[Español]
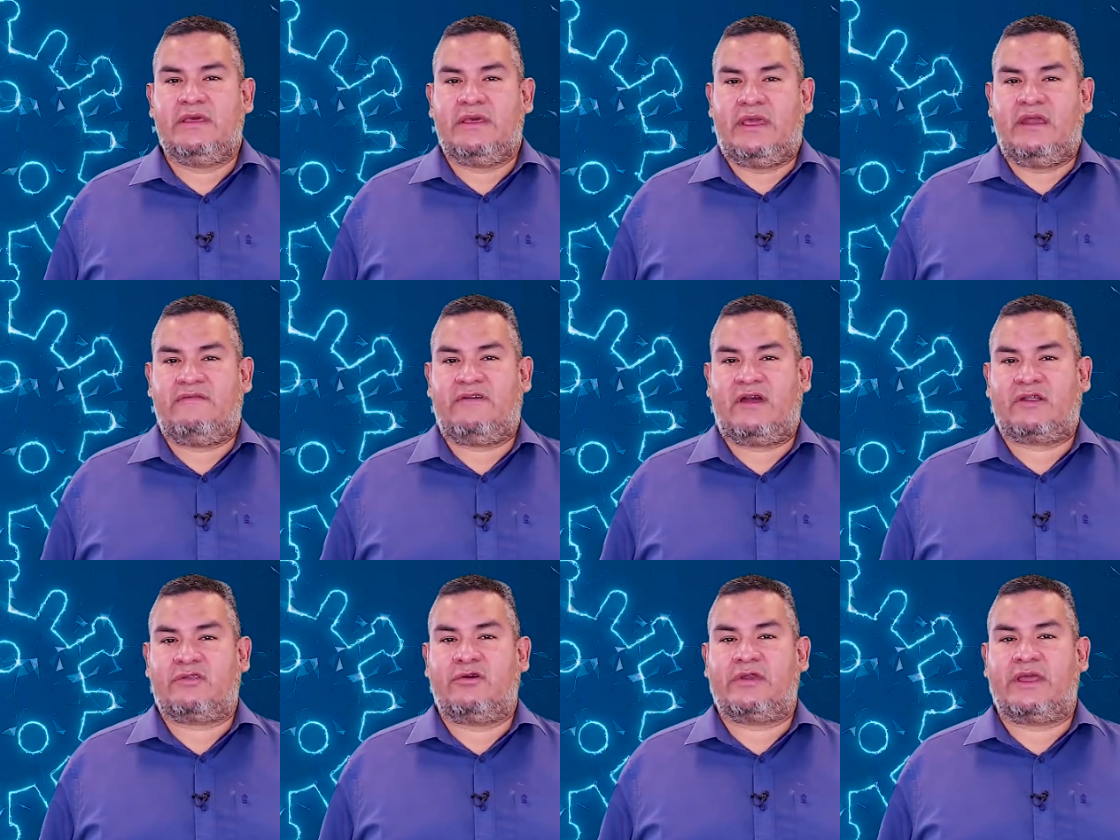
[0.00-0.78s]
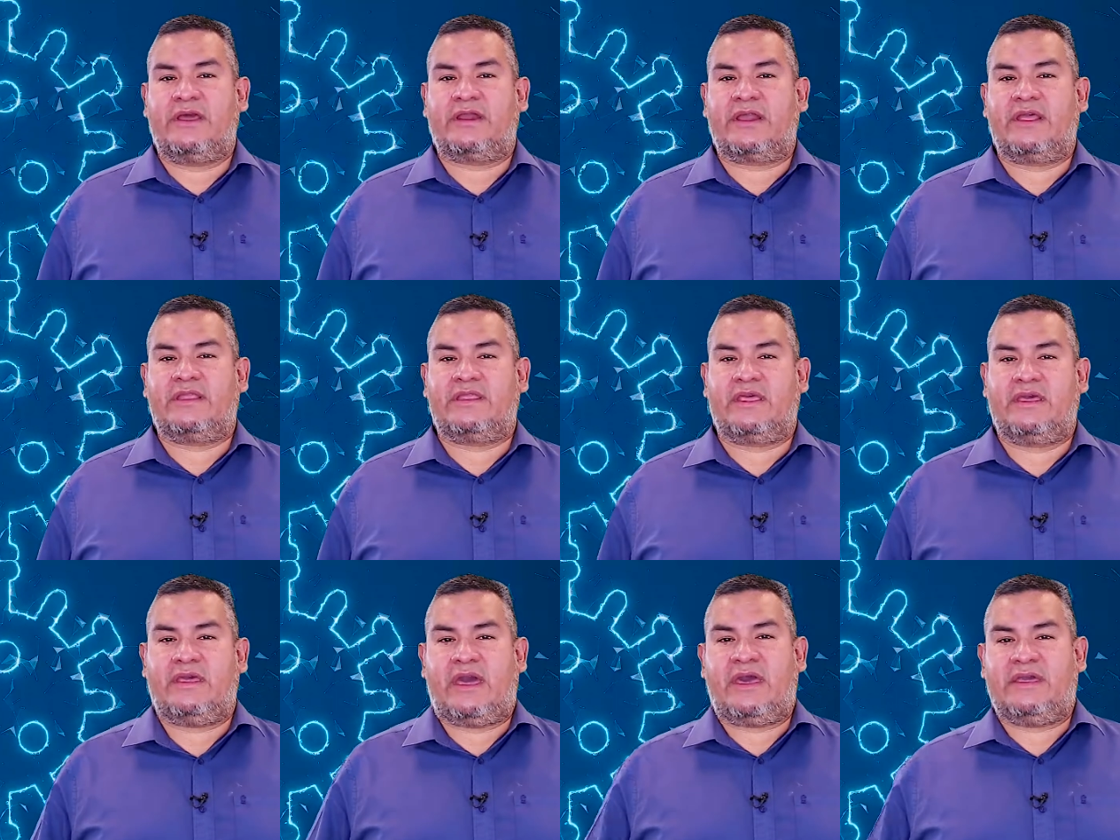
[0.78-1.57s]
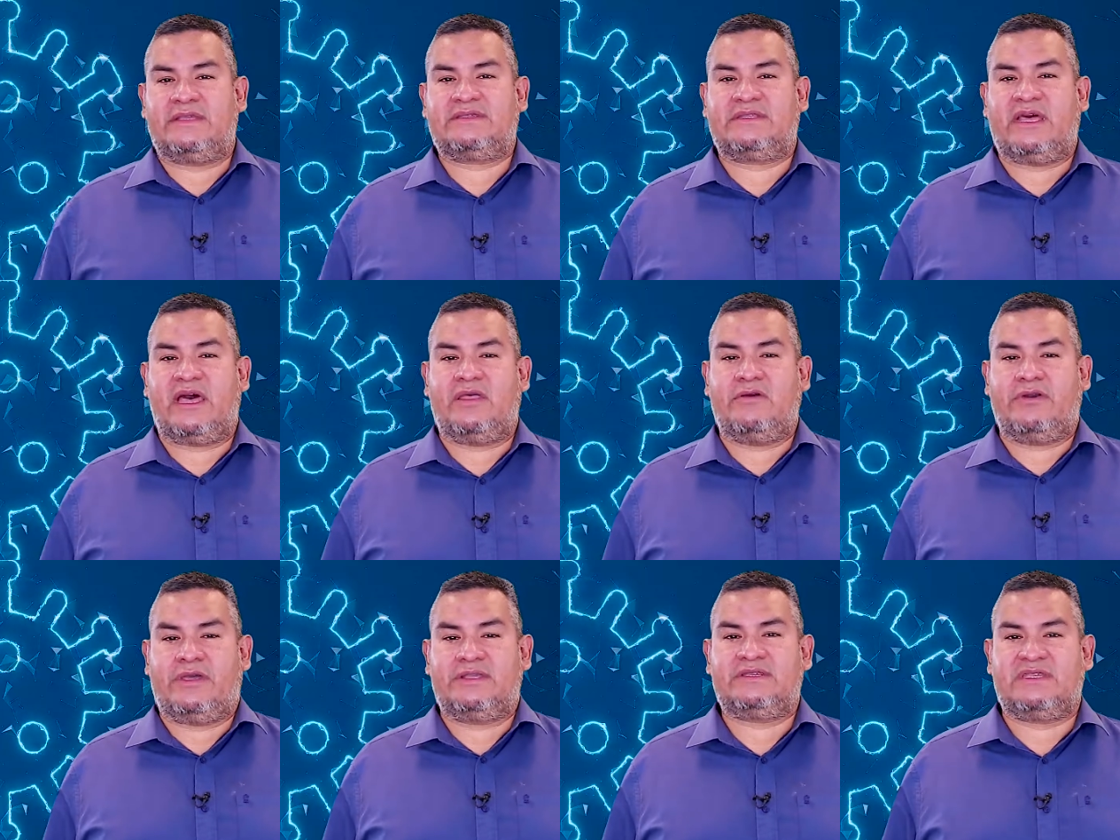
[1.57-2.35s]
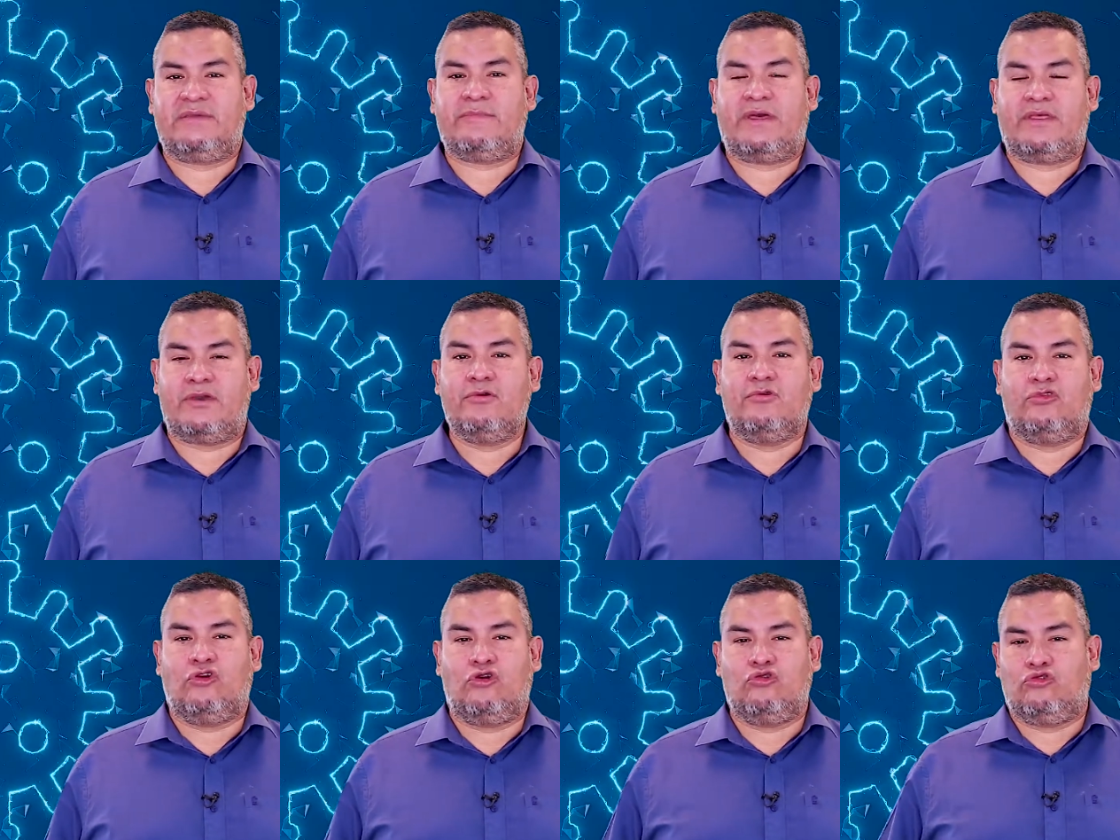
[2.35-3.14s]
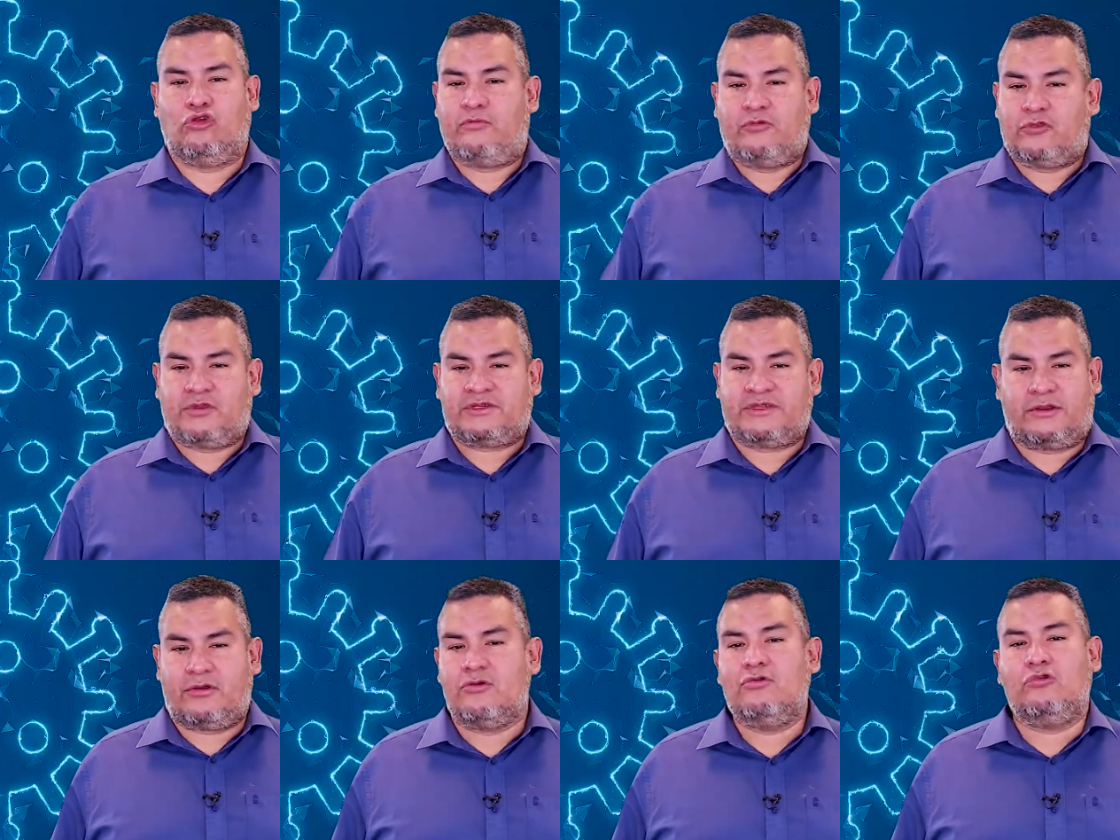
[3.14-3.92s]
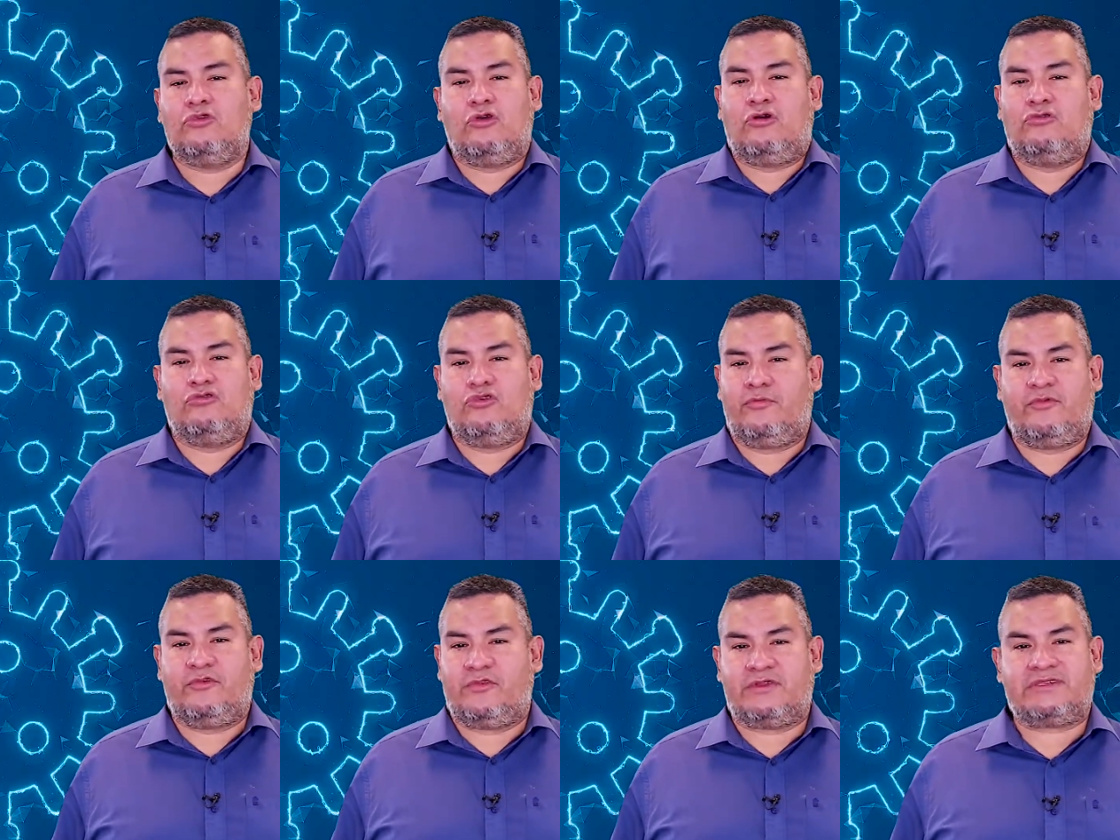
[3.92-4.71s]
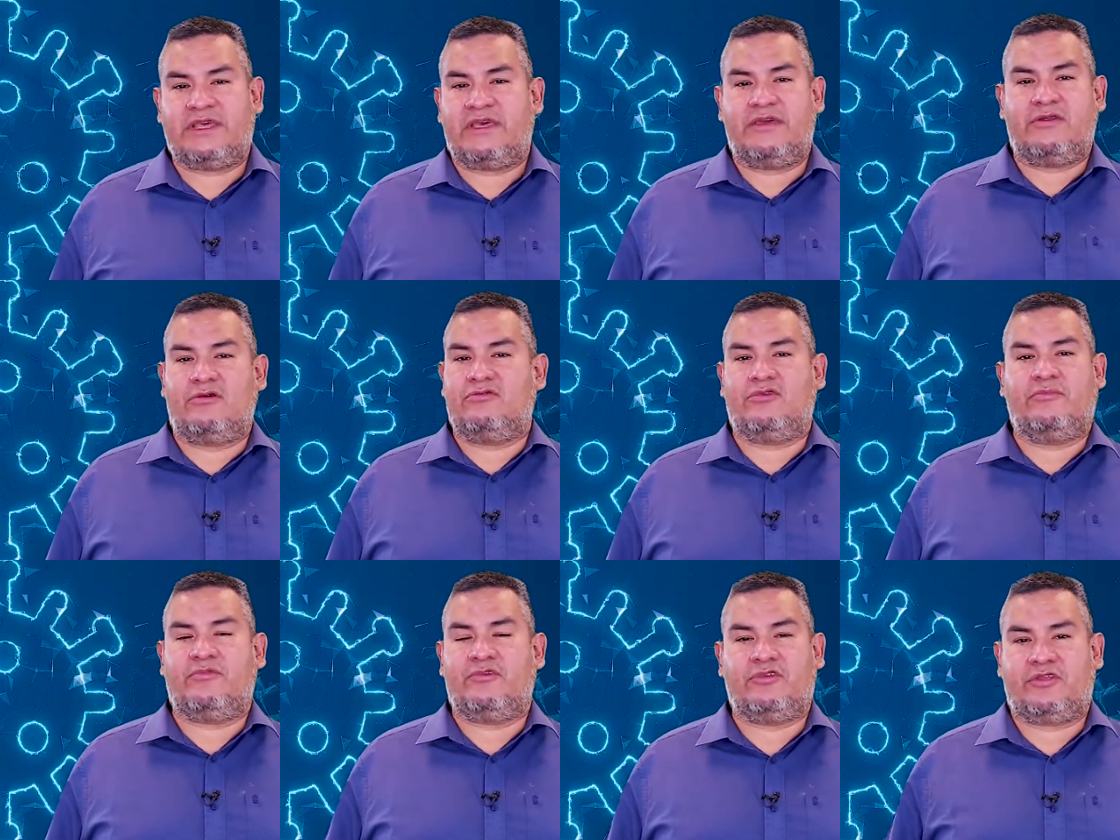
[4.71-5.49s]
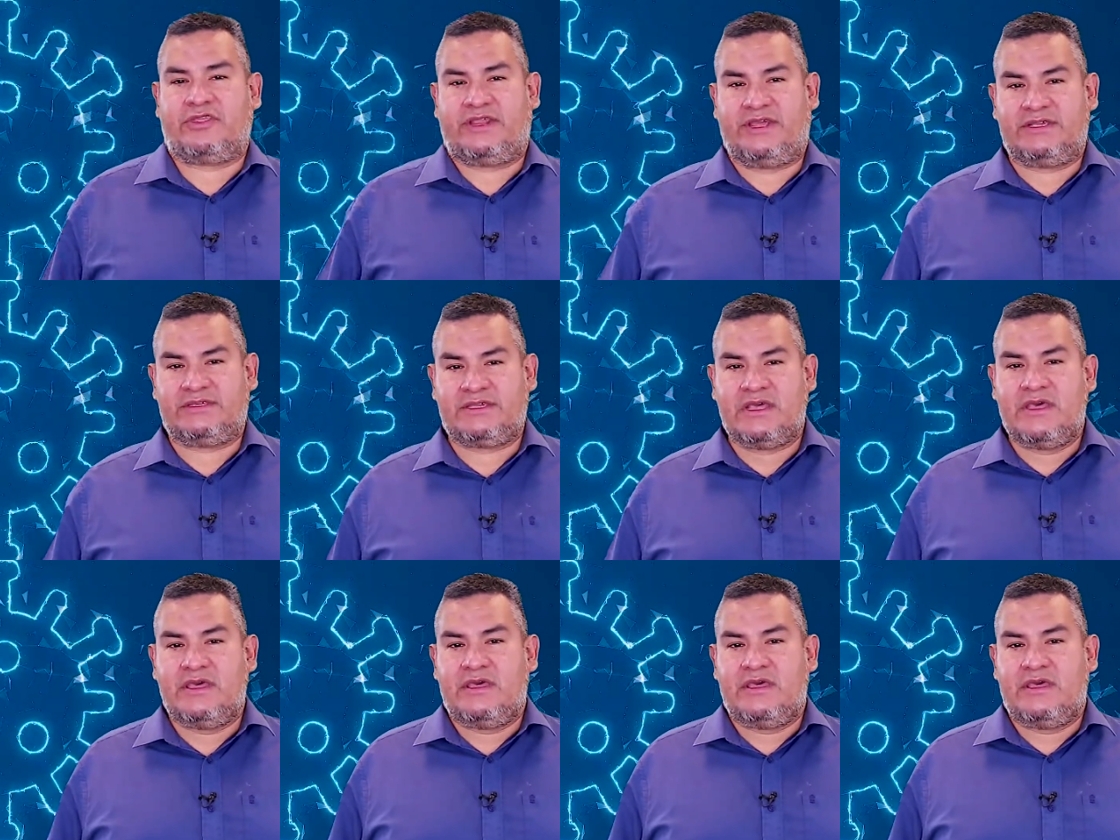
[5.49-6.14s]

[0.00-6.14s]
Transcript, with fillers: el factor RT ha estado encima de 1, 1.01, 1.0, 1.3,